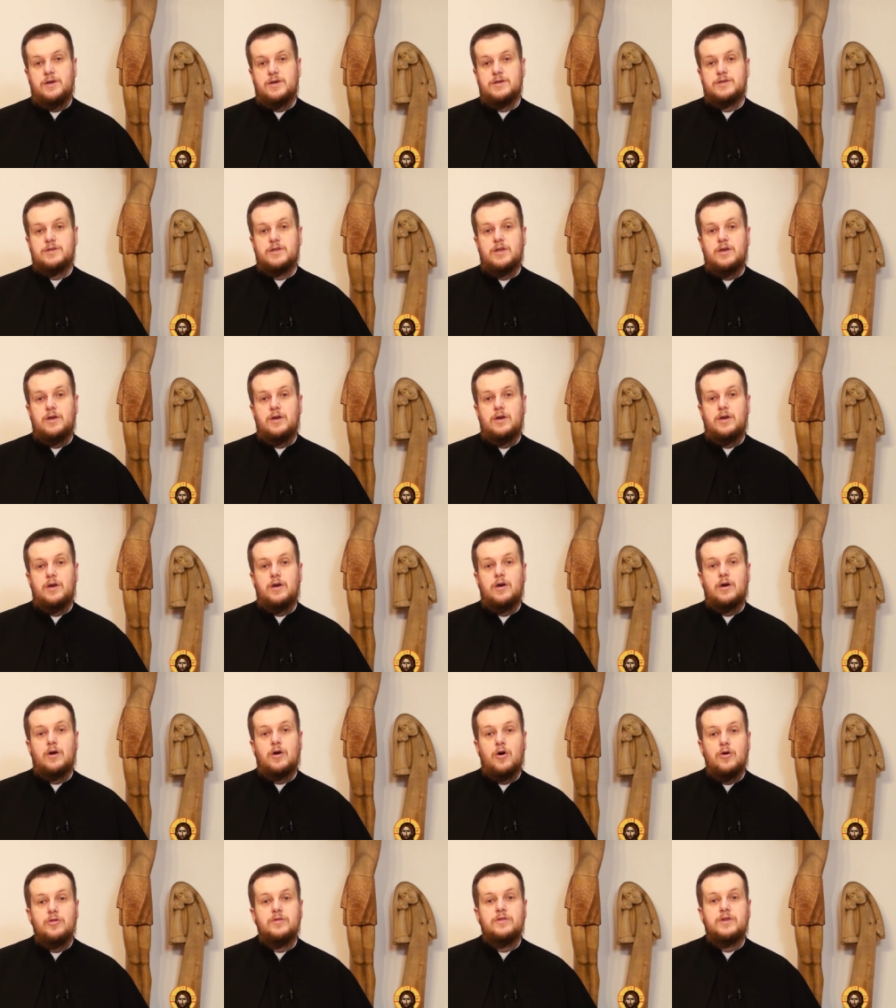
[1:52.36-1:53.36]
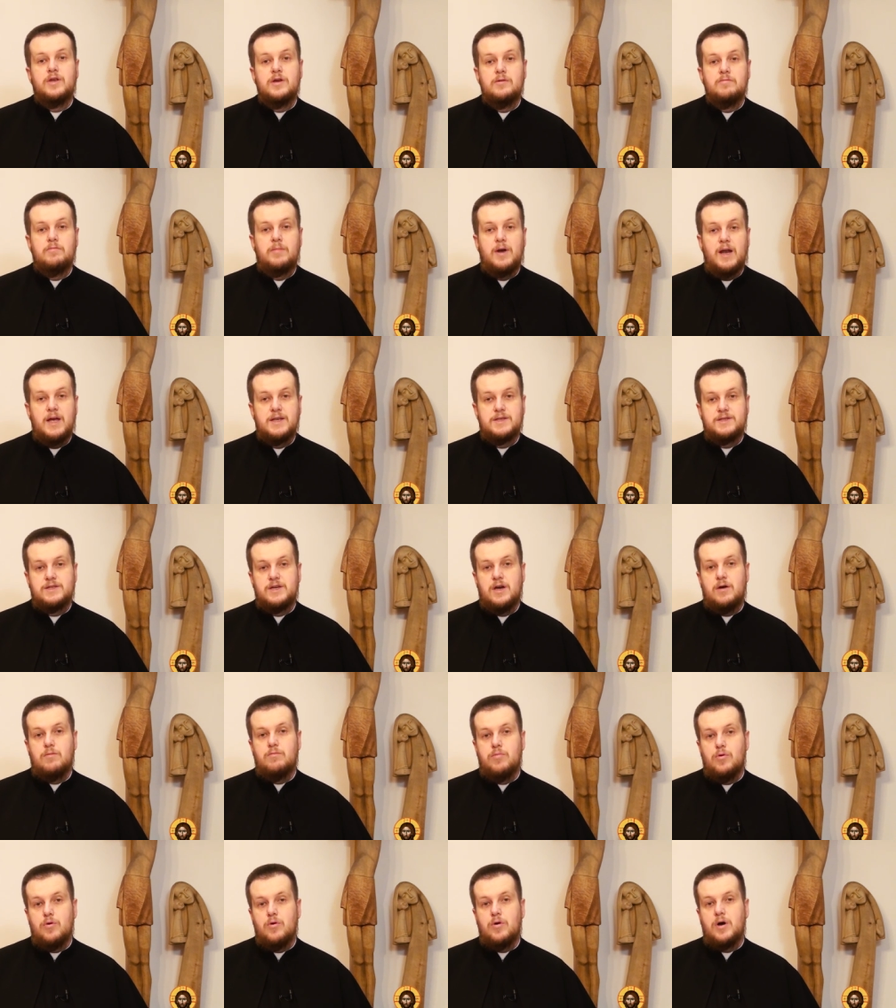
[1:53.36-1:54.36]
jest kontemplacja
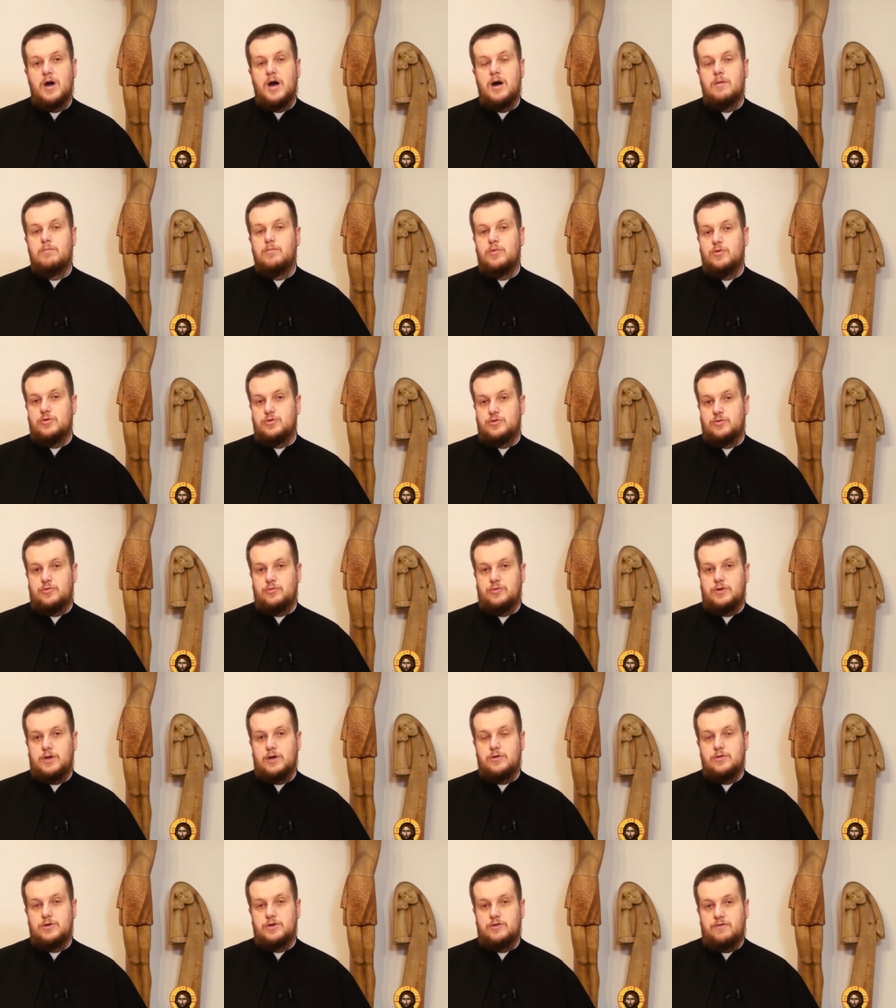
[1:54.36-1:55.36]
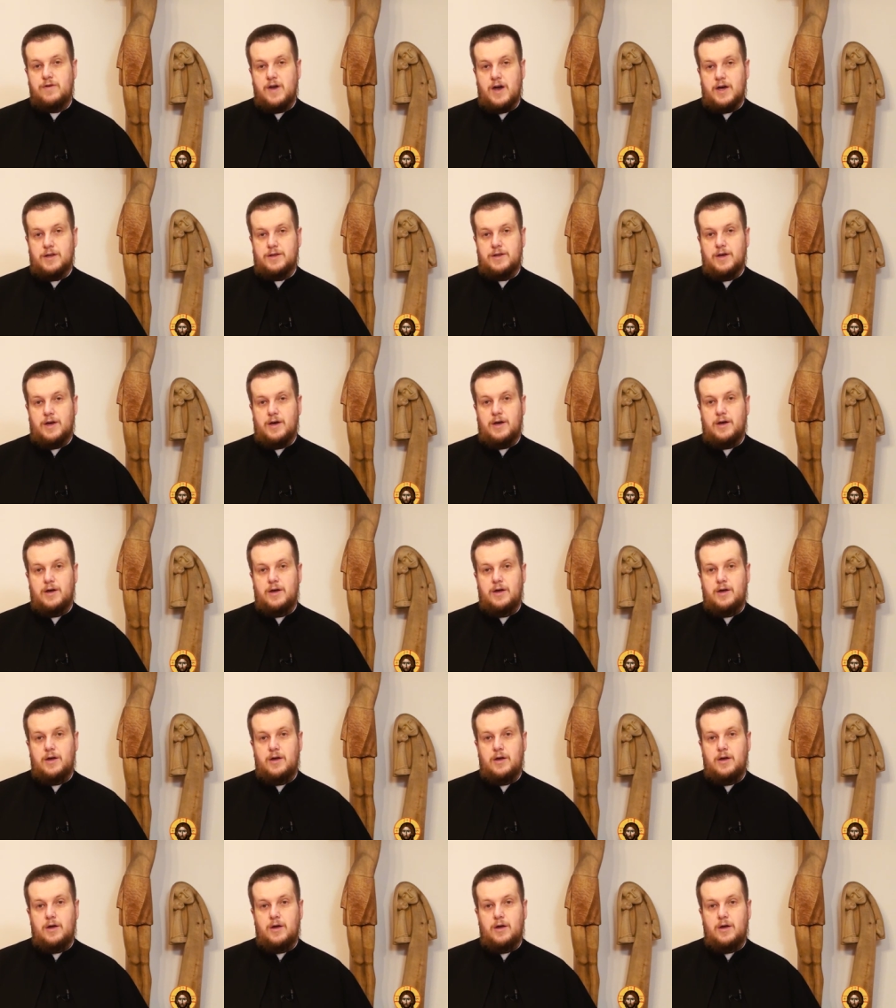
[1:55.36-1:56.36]
Boga pośród tego świata,
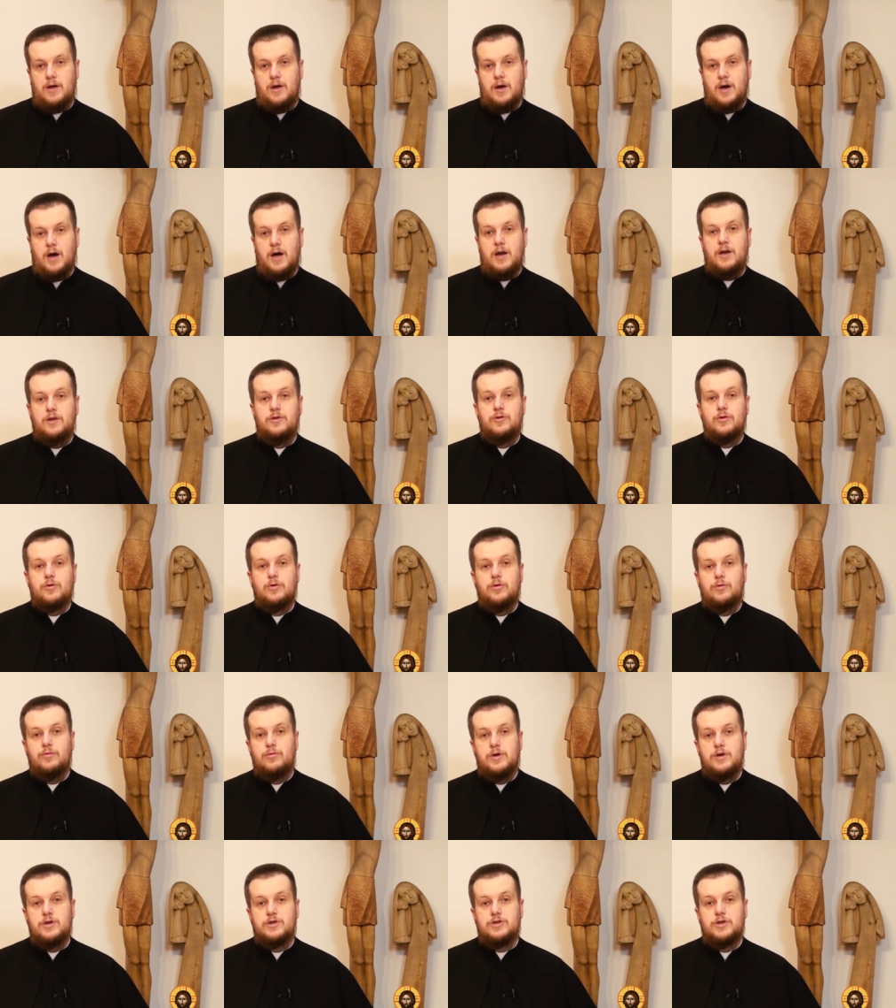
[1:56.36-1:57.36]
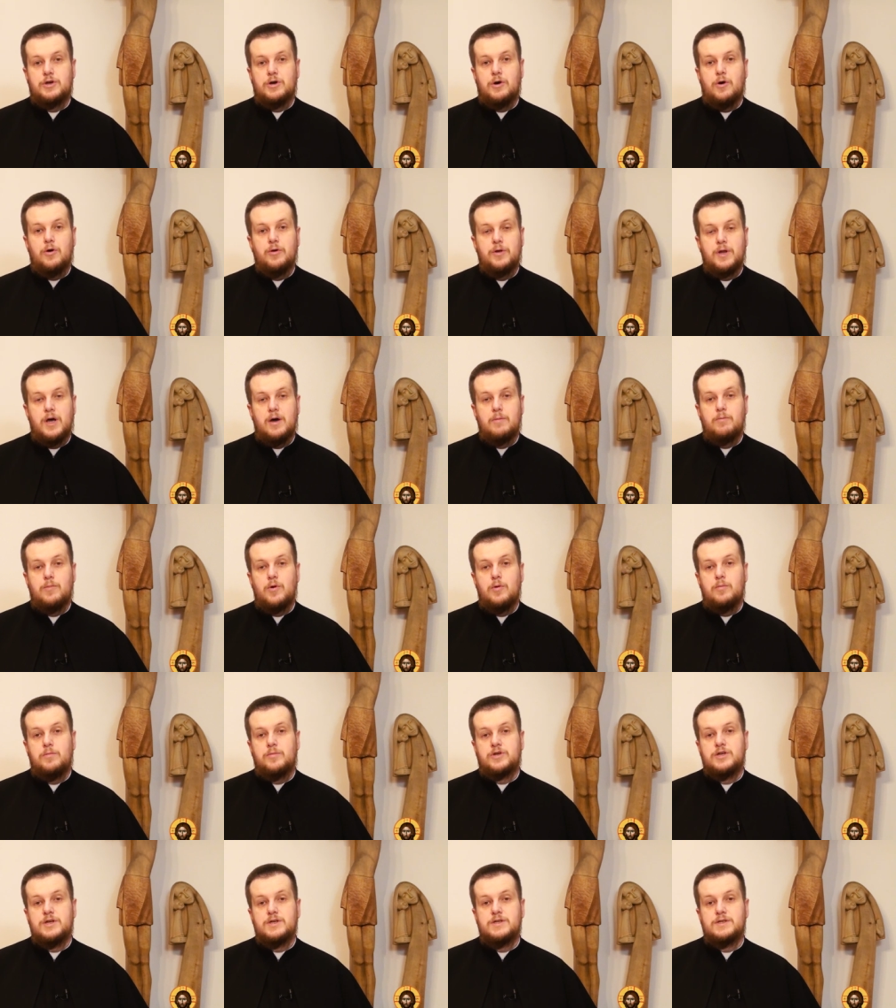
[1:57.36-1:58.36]
ale dokonuje się ona
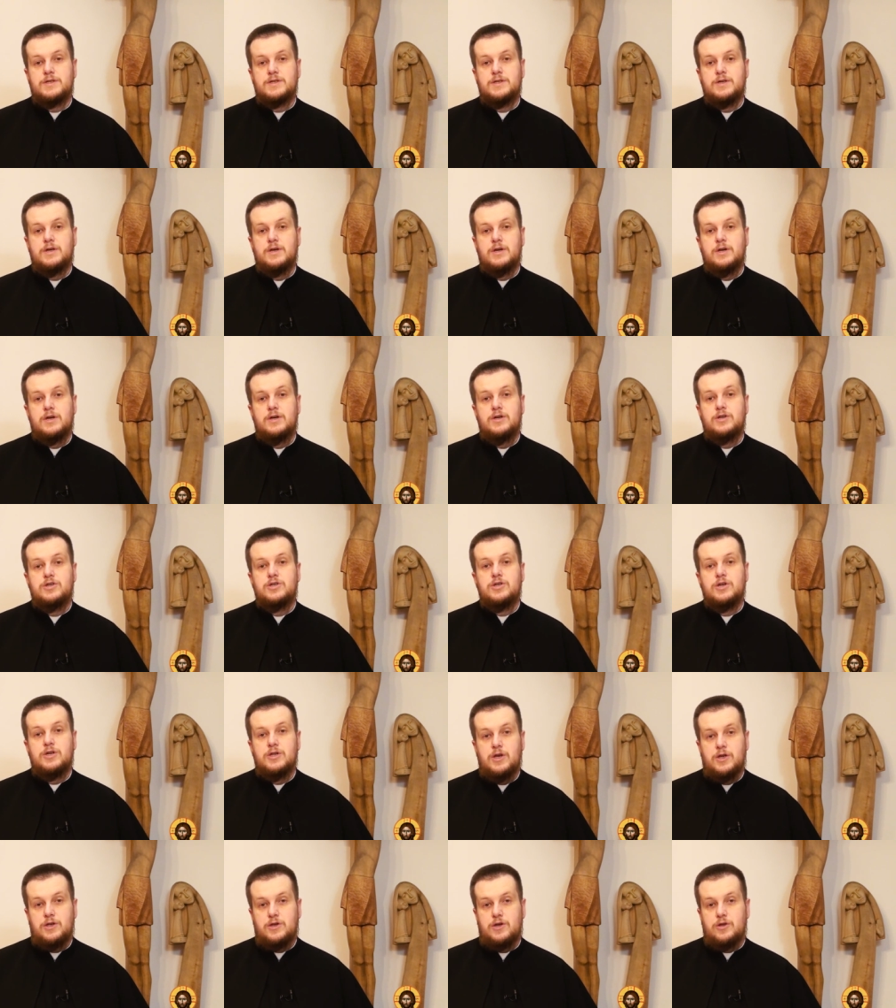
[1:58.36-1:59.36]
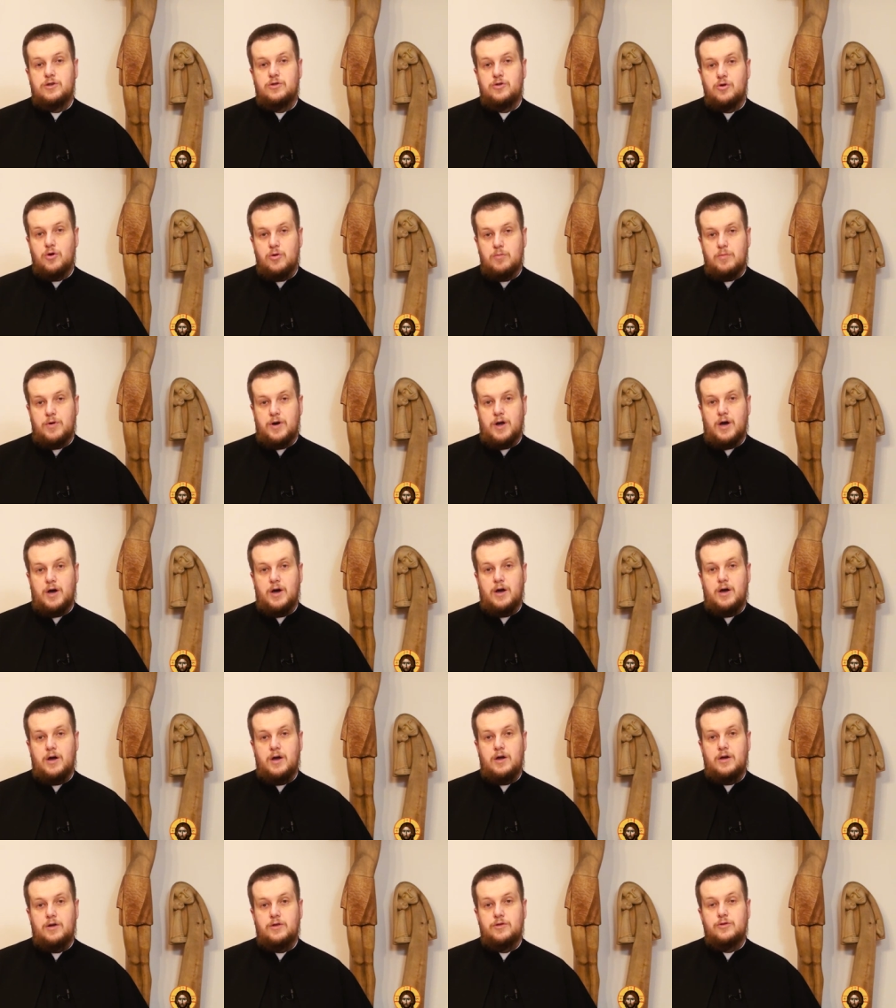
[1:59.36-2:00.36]
poprzez czynienie dobra –
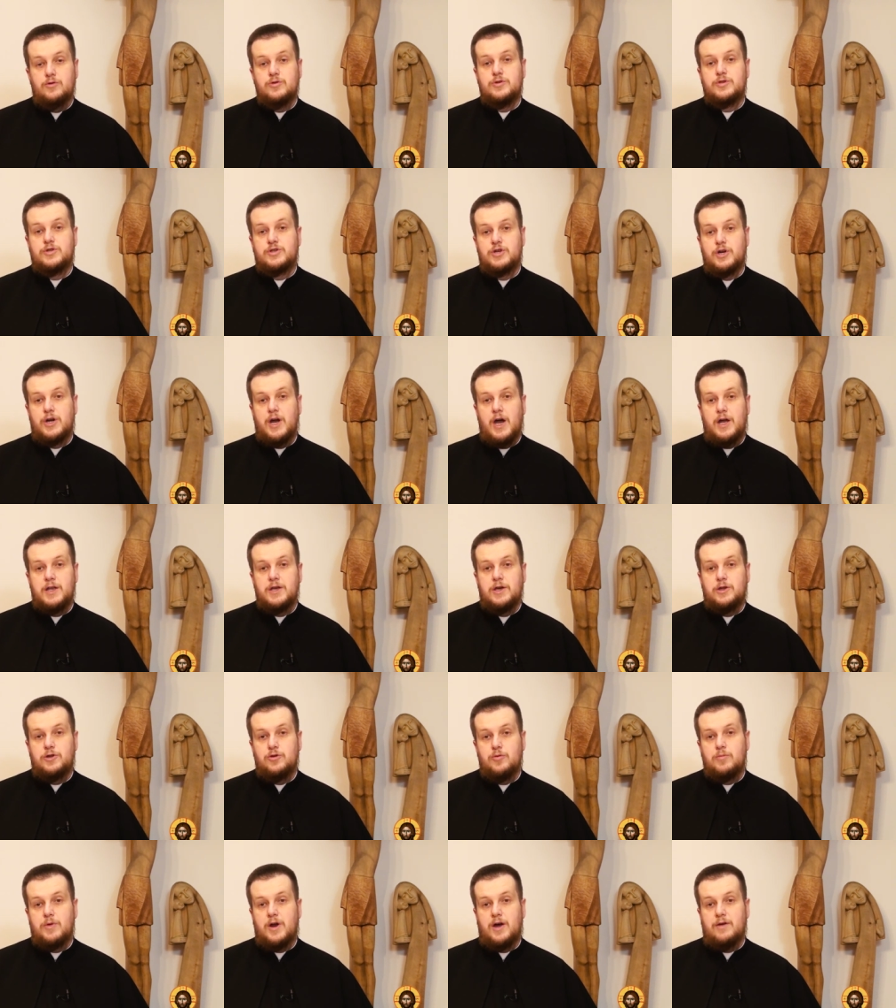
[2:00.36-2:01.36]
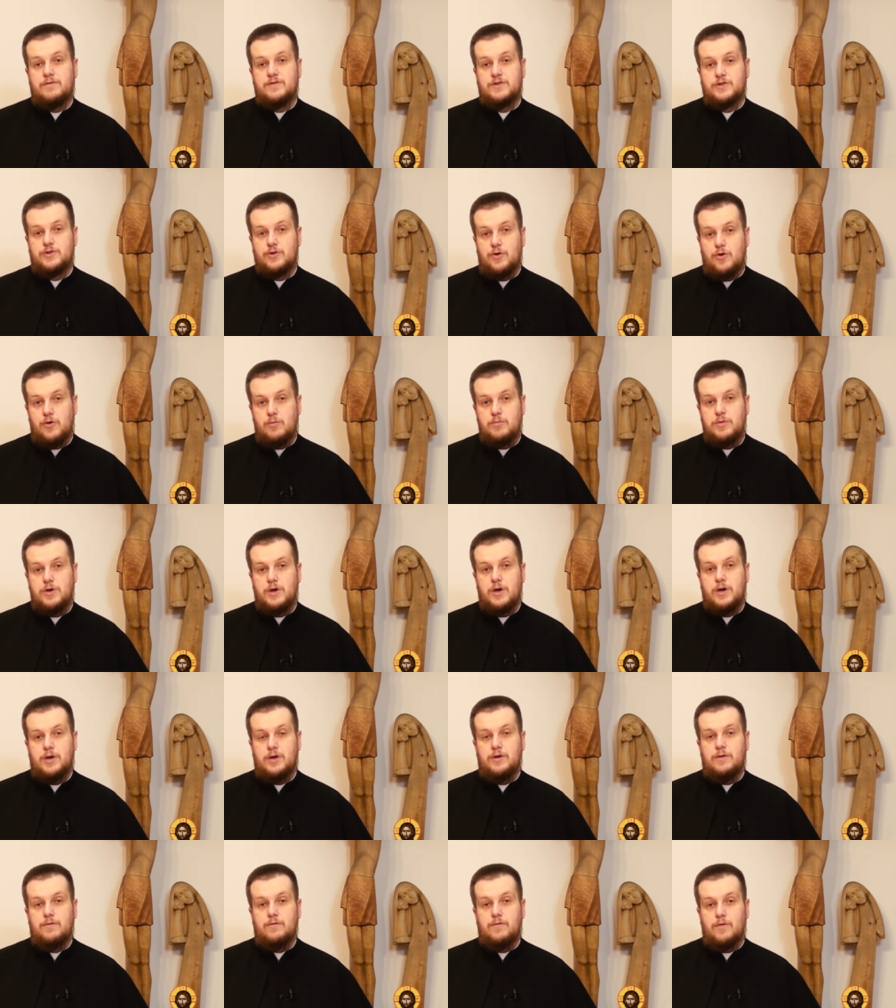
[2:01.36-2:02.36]
dostrzegania dobra w sobie
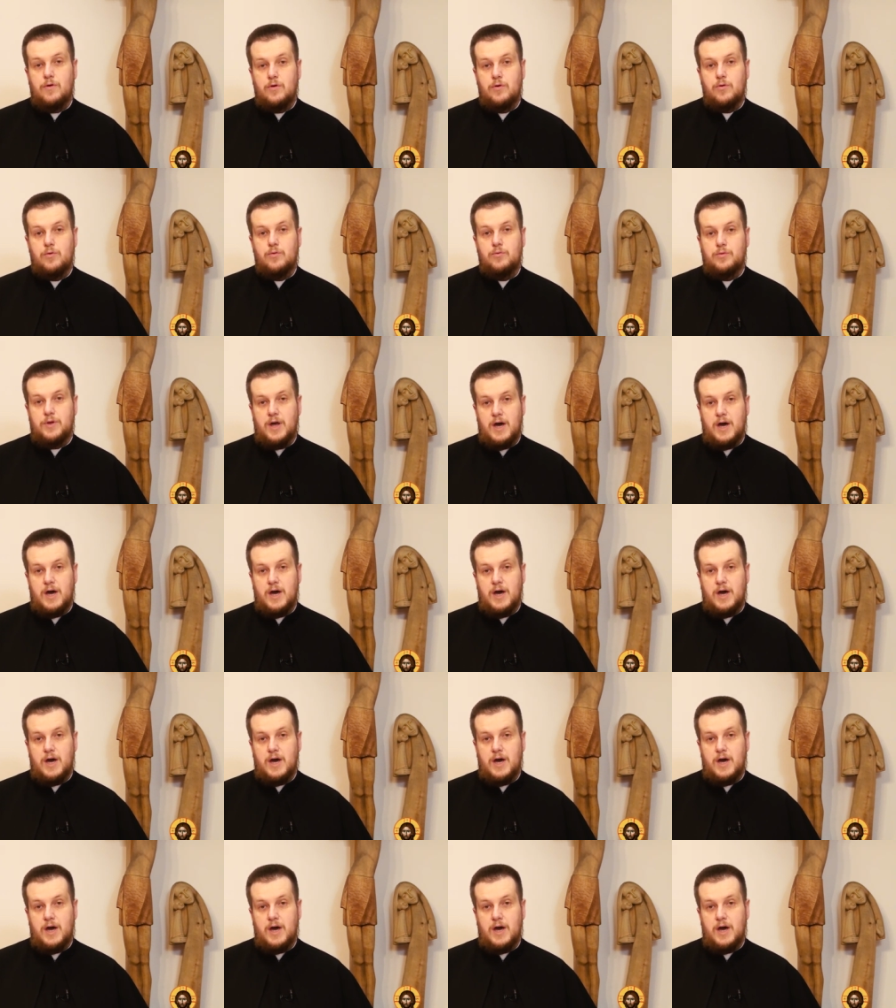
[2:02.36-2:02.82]
i wokół